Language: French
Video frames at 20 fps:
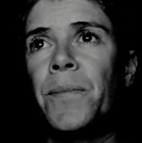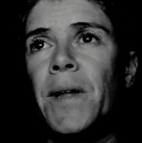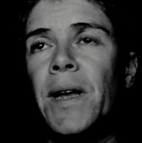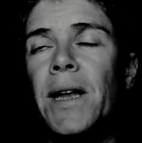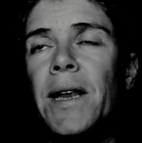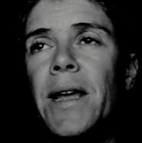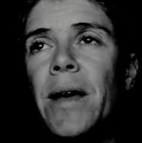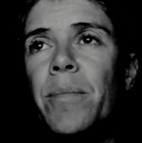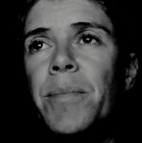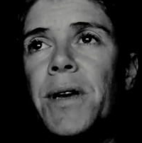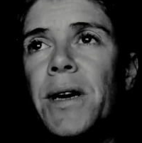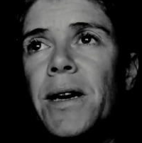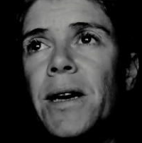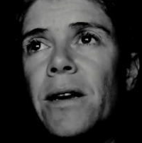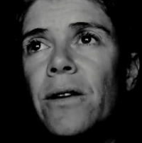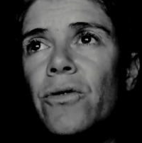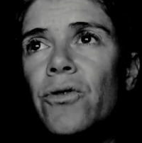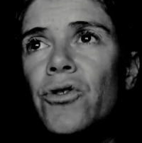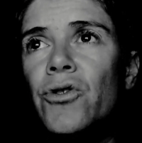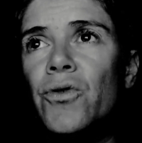Il y a bien
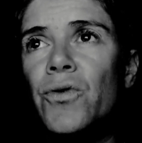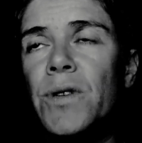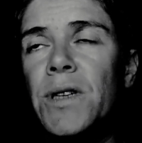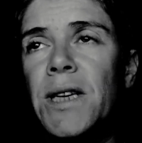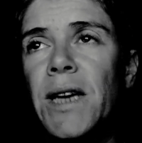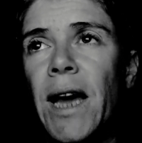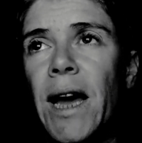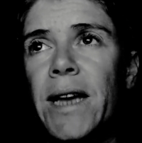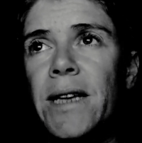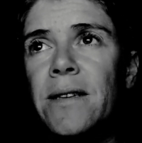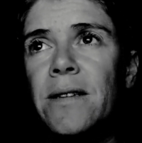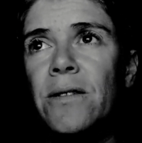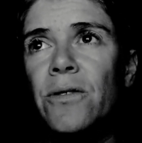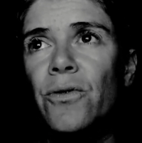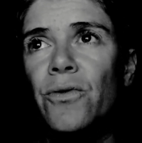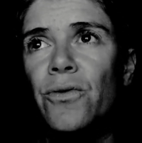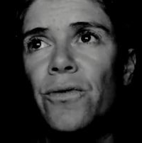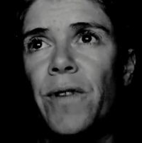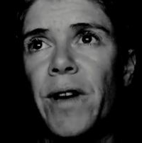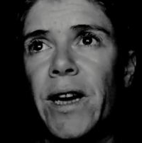quelque chose qui reste
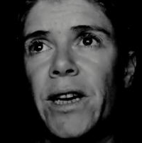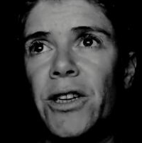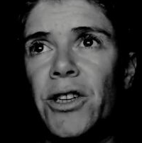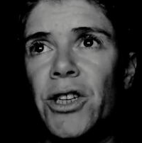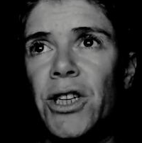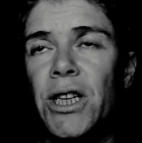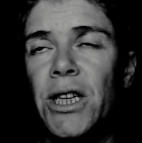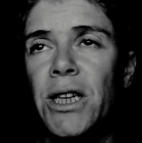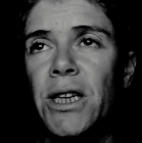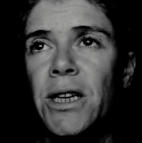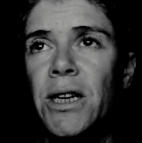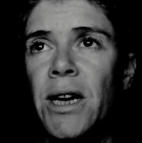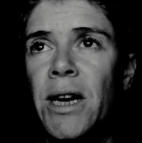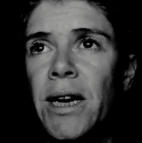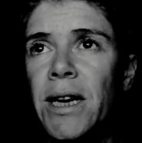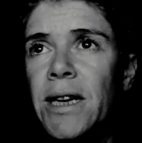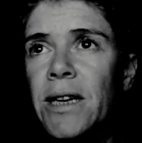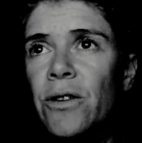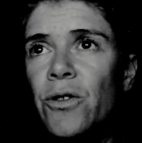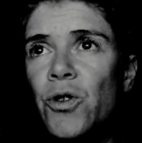du verger,
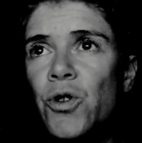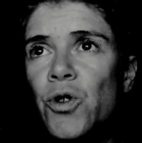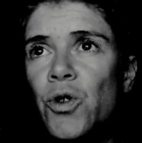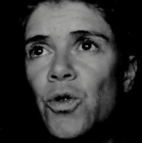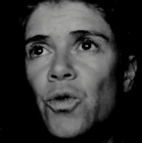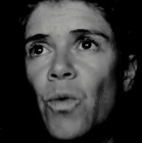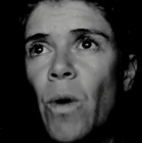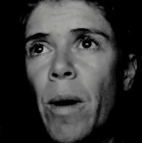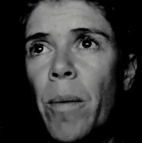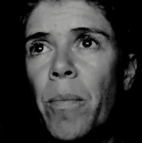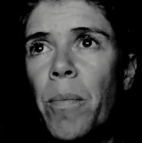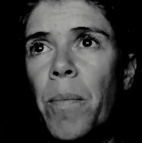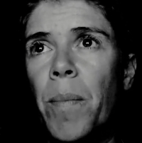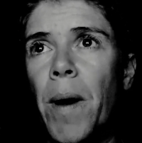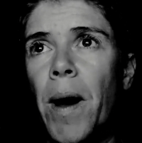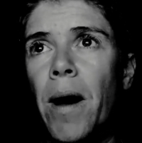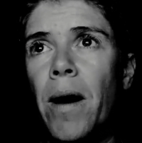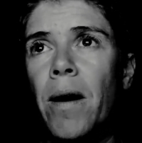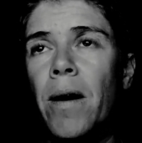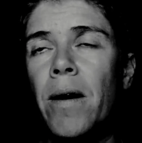qui ne se noie
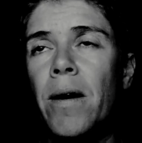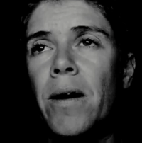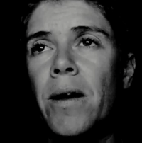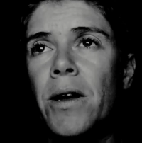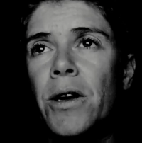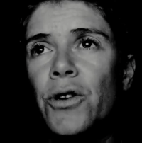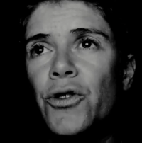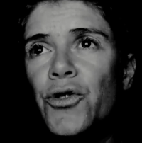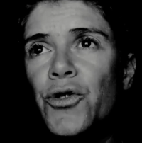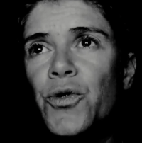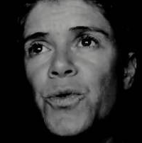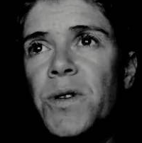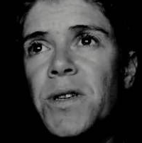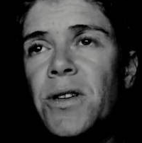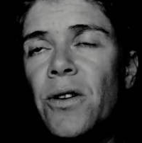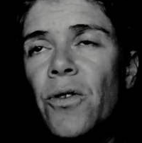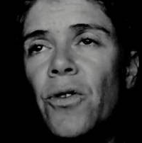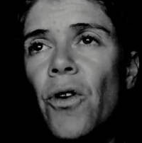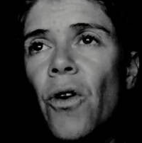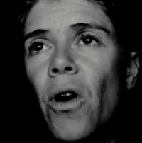pas. Je suis
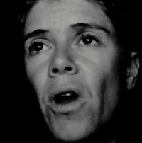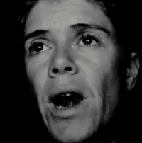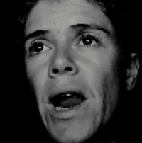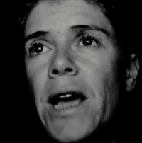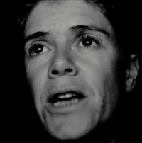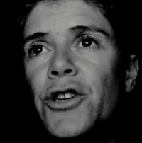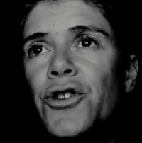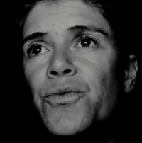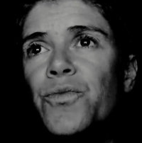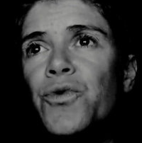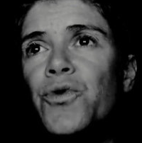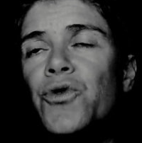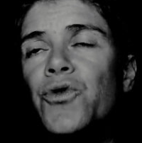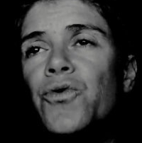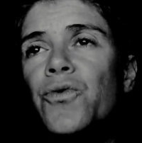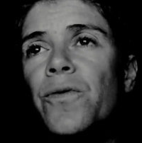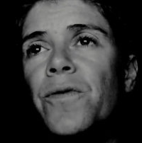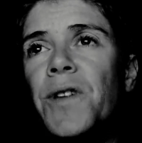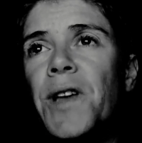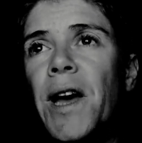encore là, je me
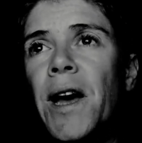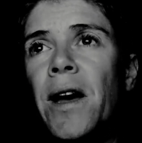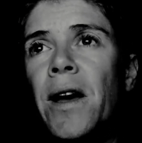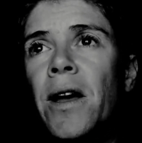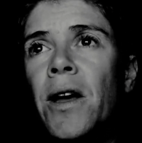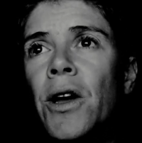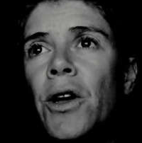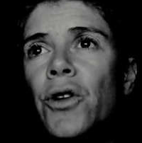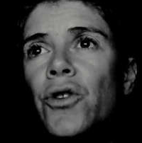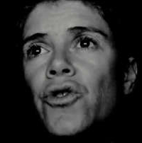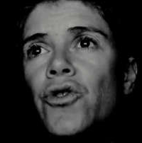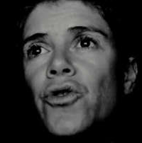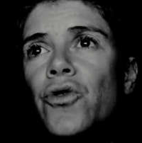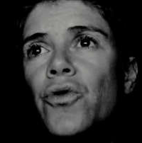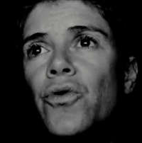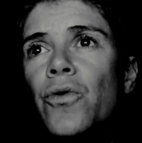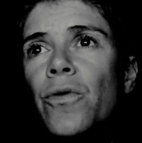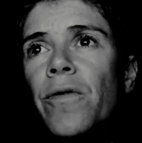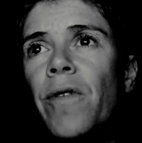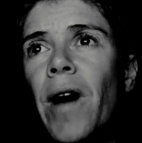souviens. Tu
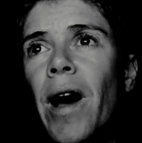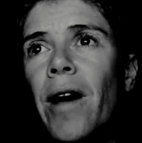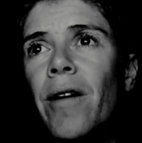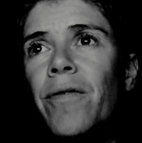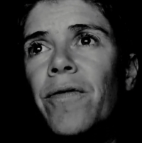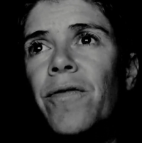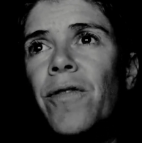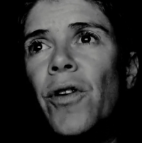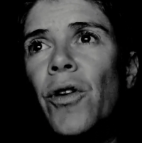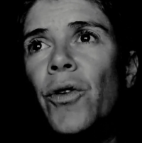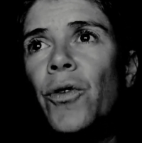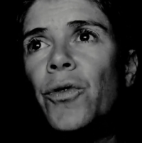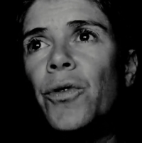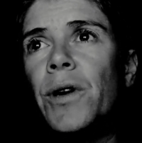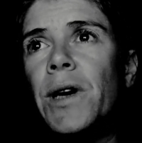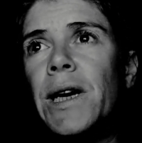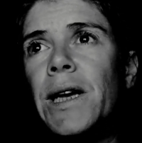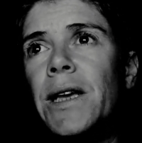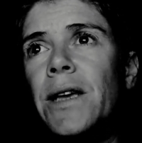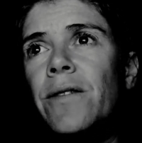ouvres à flanc de
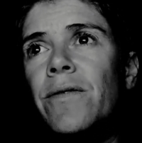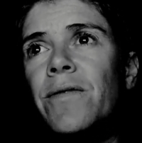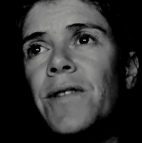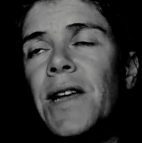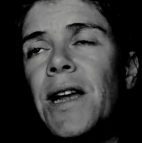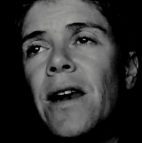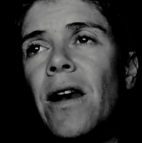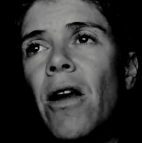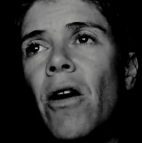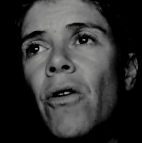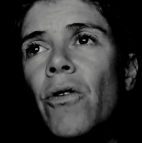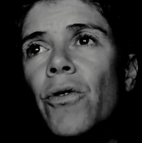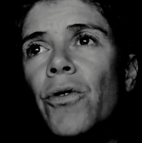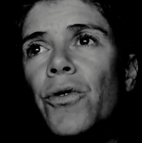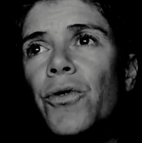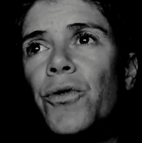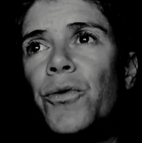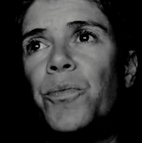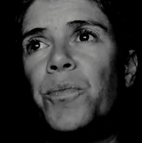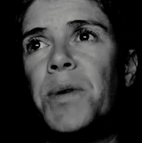rive des
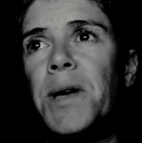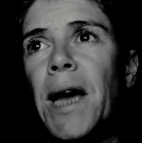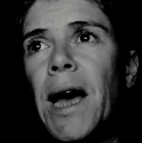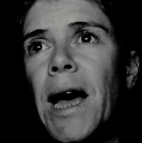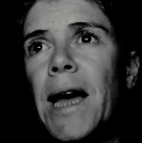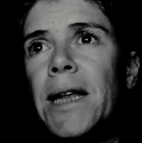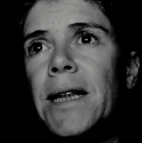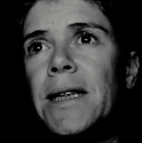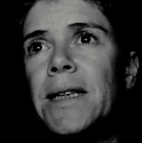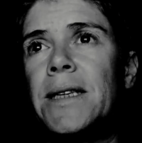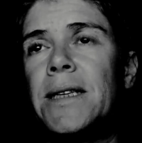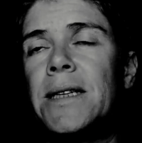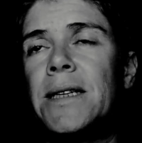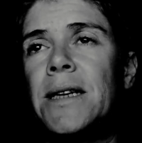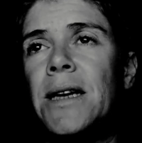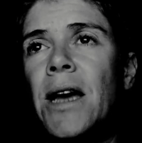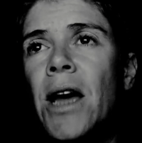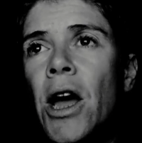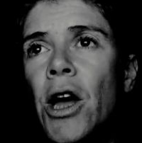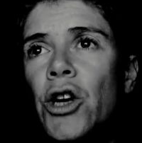langues de pirates.
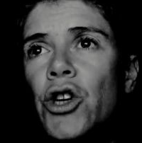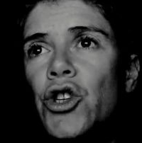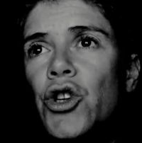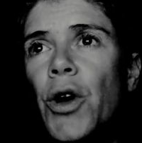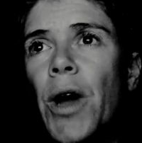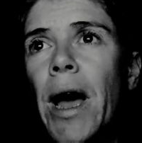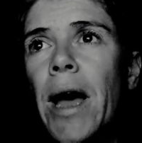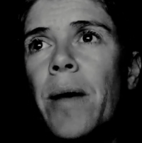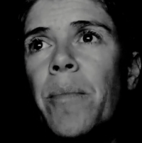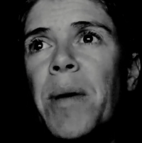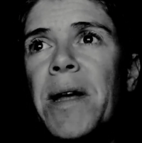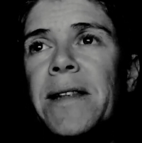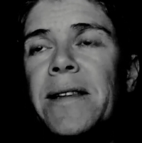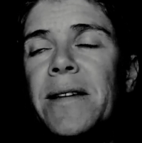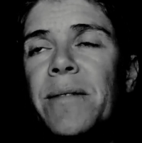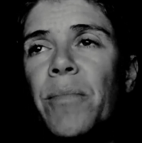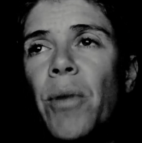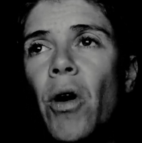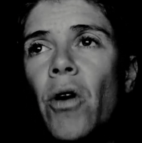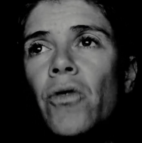Je grimpe à
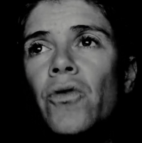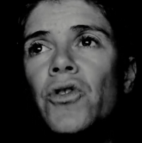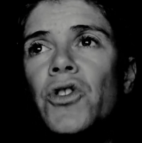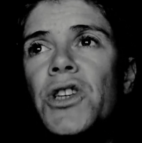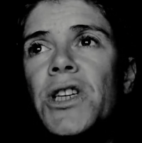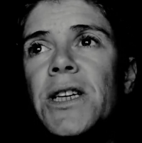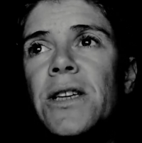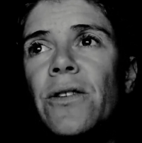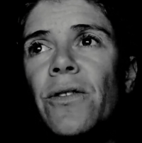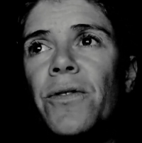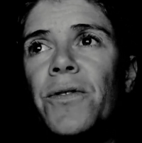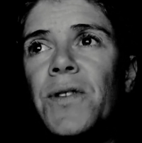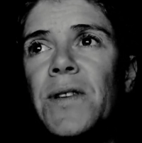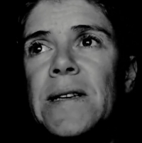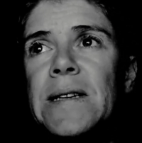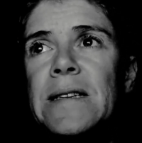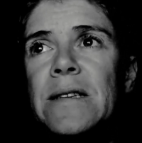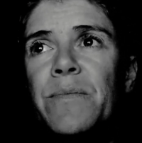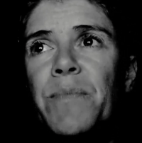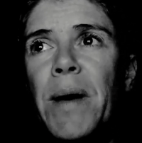tes branches qui n'en
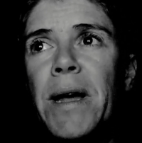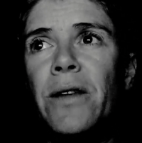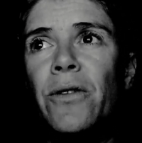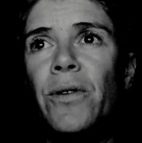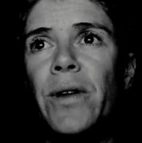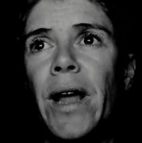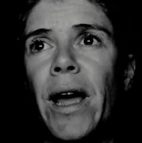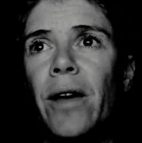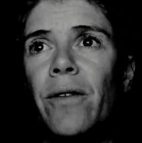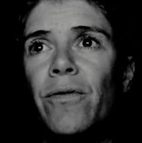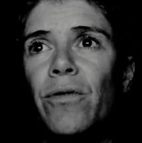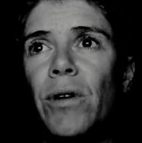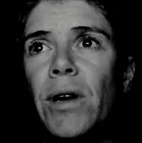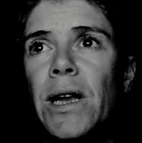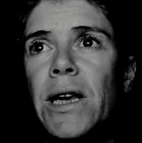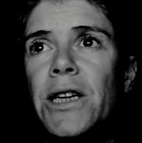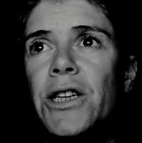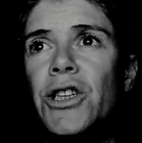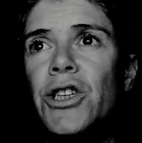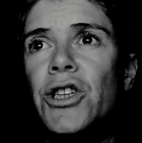finissent pas de
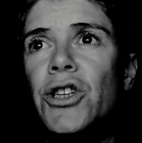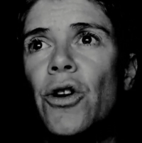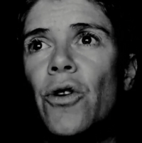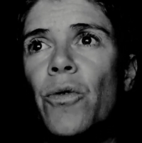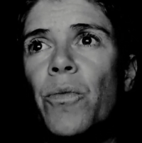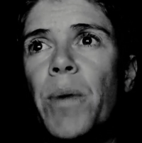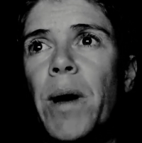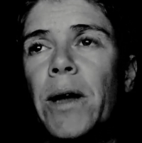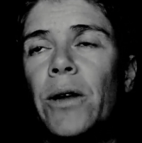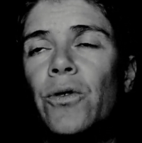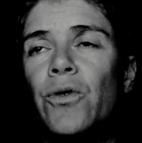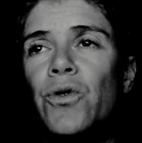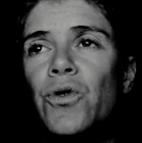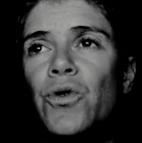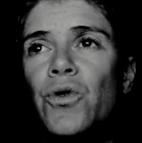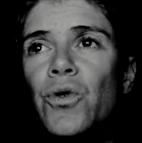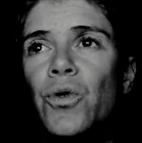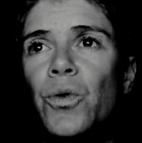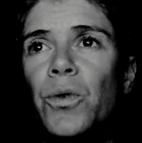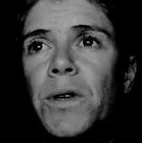nervurer les champs
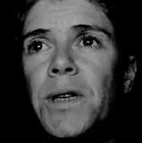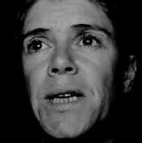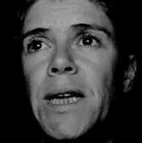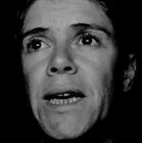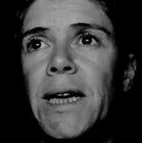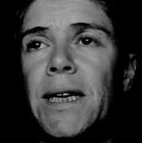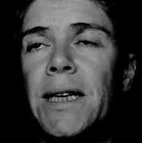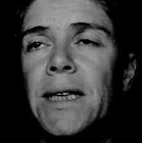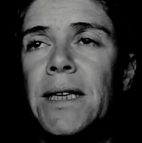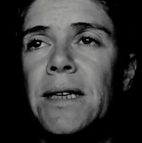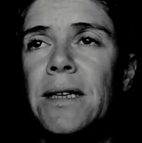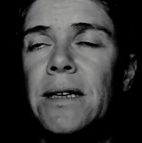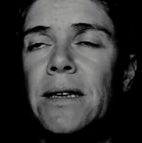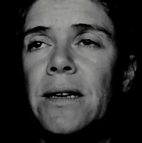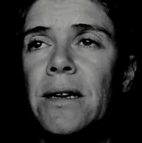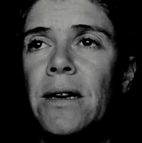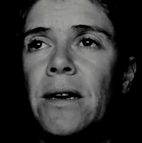par-dessus nos têtes.